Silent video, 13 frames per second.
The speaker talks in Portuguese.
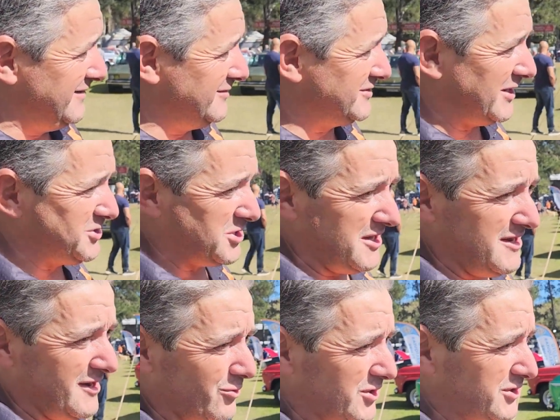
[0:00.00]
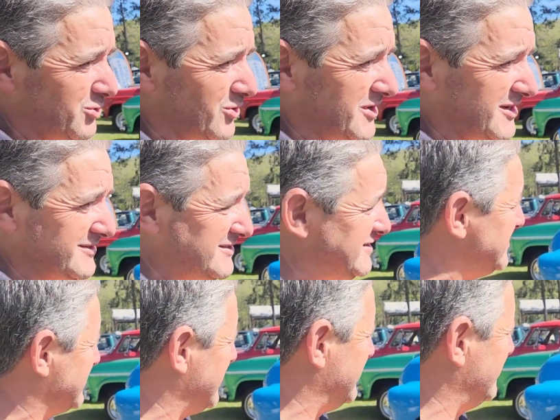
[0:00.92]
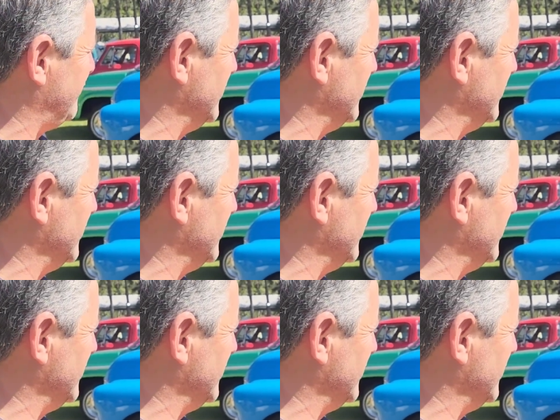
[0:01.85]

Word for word: Eu já adquiri há oito anos, esse carro